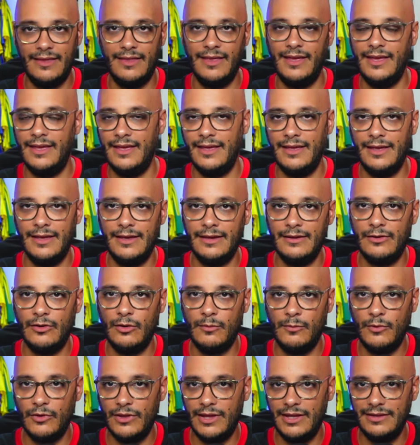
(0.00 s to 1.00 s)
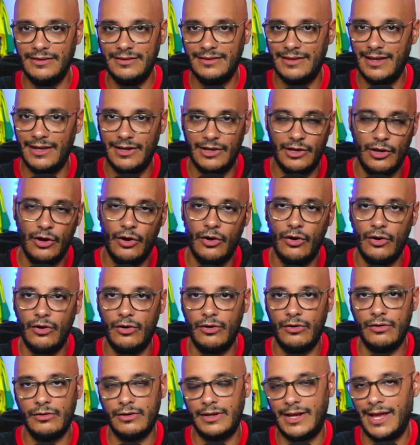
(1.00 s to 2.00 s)
de como de
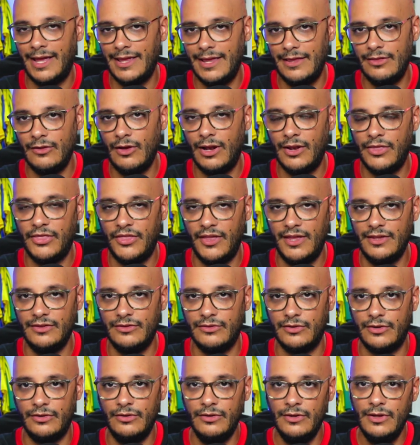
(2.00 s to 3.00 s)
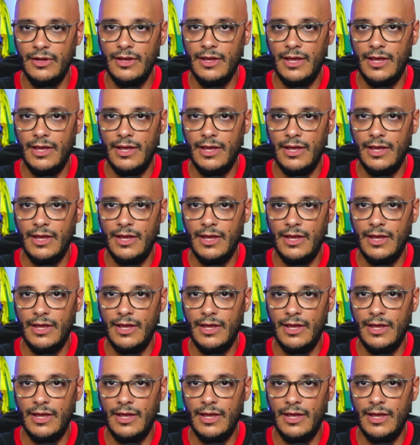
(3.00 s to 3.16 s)
interior, cayendo al centro.